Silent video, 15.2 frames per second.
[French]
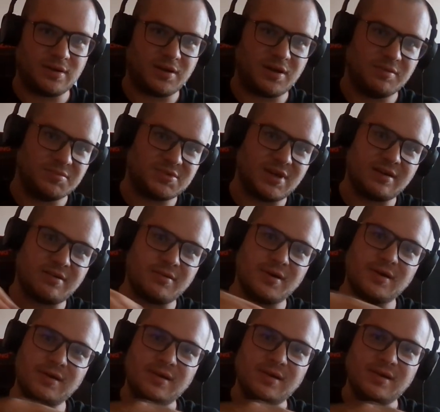comme ça,
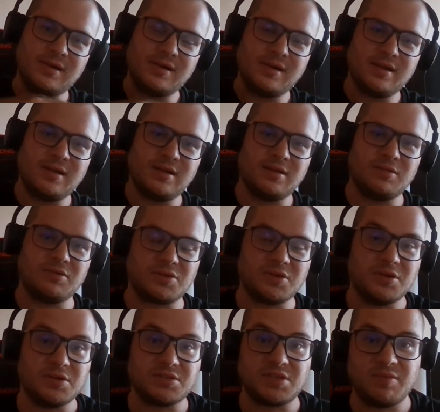quoi donc
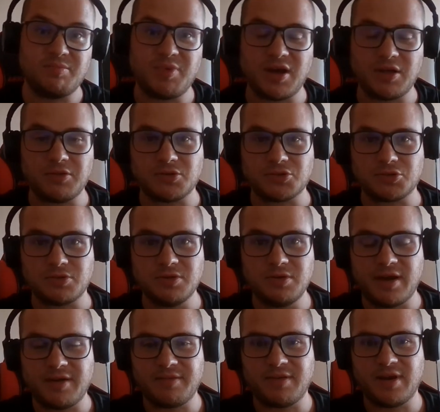euh, c'est hyper dangereux.
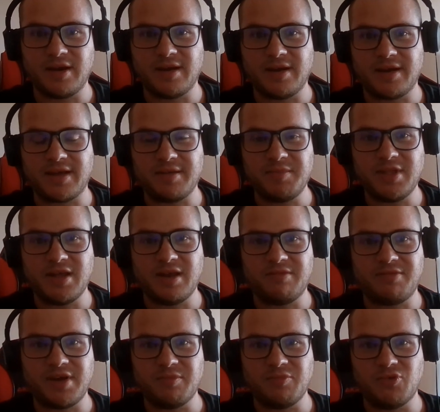La, la, gamine, elle a
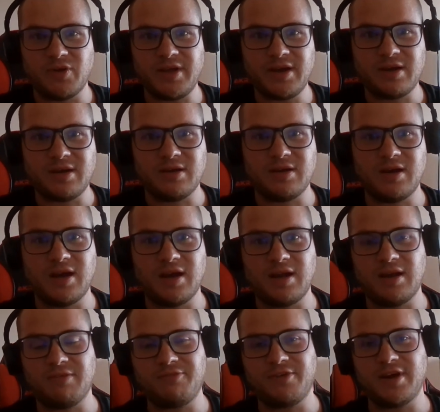failli mourir. Euh, à
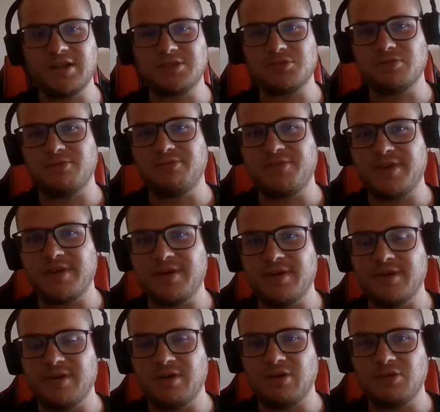la fin, elle se fait
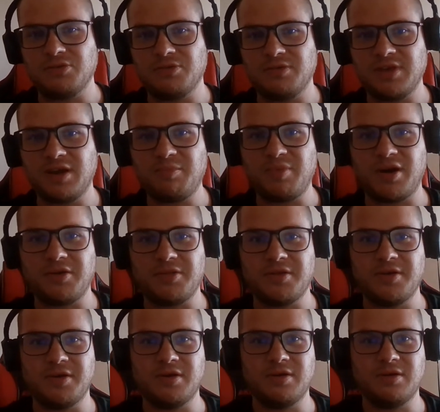euh, retenir par
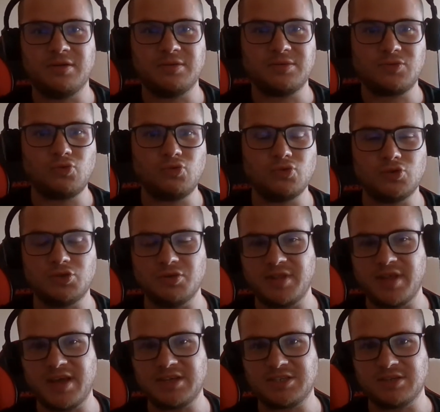une couche de
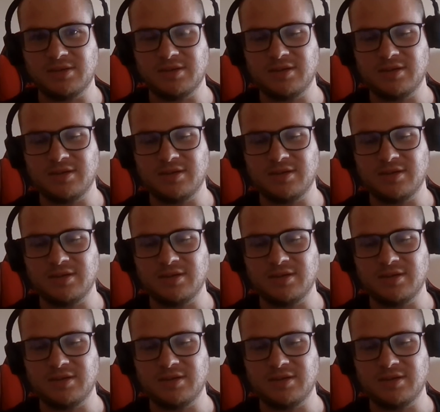neige